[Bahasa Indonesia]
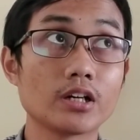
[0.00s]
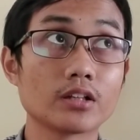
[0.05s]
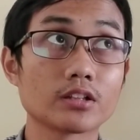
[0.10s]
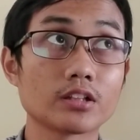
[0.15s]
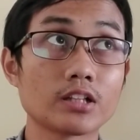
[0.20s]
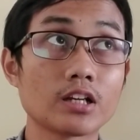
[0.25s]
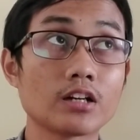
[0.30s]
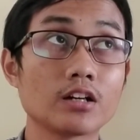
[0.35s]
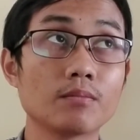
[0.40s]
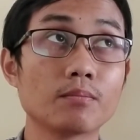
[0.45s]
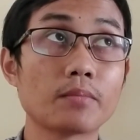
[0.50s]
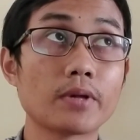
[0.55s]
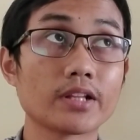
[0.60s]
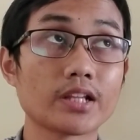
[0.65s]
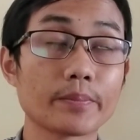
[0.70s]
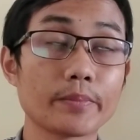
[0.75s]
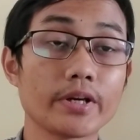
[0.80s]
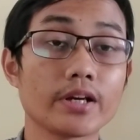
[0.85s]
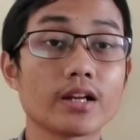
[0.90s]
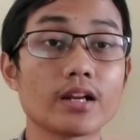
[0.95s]
yang tentang
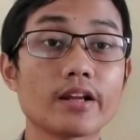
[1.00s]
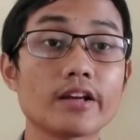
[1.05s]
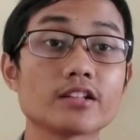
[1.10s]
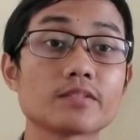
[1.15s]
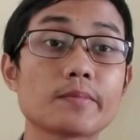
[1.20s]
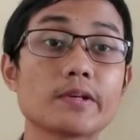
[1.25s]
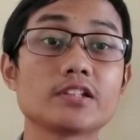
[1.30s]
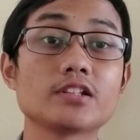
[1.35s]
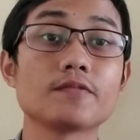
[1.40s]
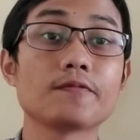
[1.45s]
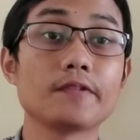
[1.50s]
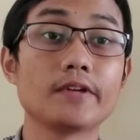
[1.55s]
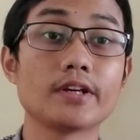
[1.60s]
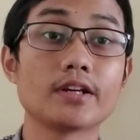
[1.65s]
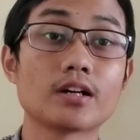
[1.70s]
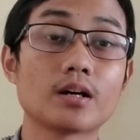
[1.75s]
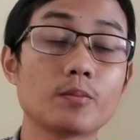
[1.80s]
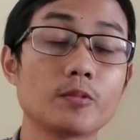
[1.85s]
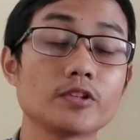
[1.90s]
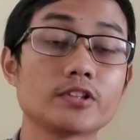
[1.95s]
gempa tapi kan ada yang
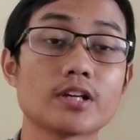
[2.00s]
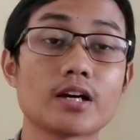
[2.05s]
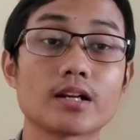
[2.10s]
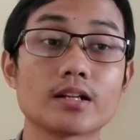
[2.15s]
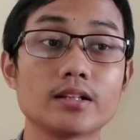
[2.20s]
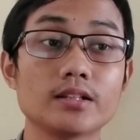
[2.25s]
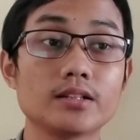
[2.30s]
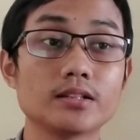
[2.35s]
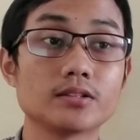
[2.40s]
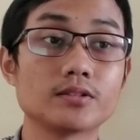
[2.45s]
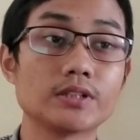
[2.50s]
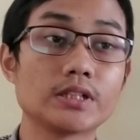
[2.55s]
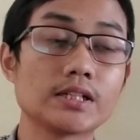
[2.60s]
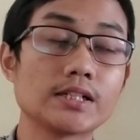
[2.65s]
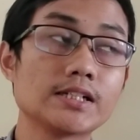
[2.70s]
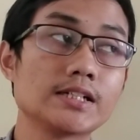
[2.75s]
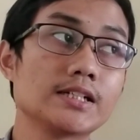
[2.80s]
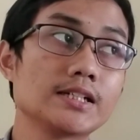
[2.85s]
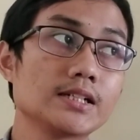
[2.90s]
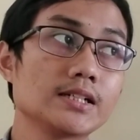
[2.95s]
spesifik kamu cari gitu
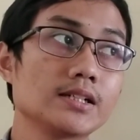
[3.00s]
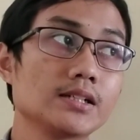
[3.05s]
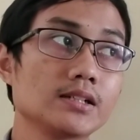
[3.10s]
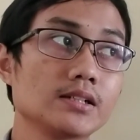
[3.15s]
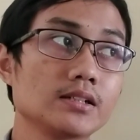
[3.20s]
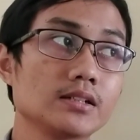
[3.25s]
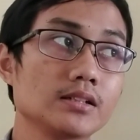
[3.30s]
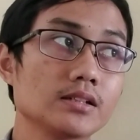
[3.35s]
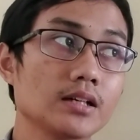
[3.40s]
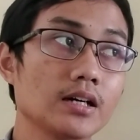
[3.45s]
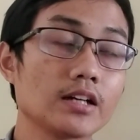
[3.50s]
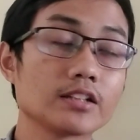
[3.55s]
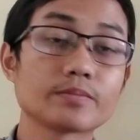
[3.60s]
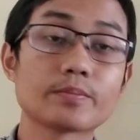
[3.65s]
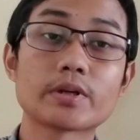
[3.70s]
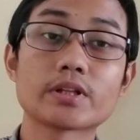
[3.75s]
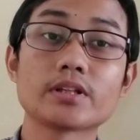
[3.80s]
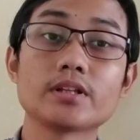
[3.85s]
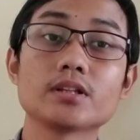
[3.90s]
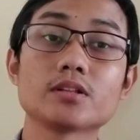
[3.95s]
ya
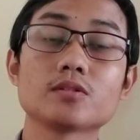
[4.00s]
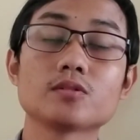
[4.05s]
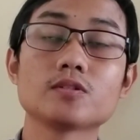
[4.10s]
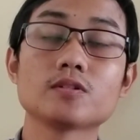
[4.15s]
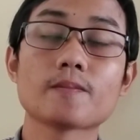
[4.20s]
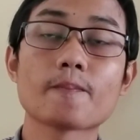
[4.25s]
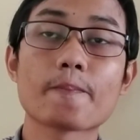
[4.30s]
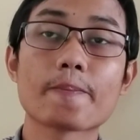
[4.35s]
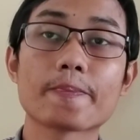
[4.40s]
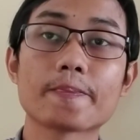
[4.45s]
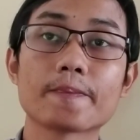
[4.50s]
nah seperti itu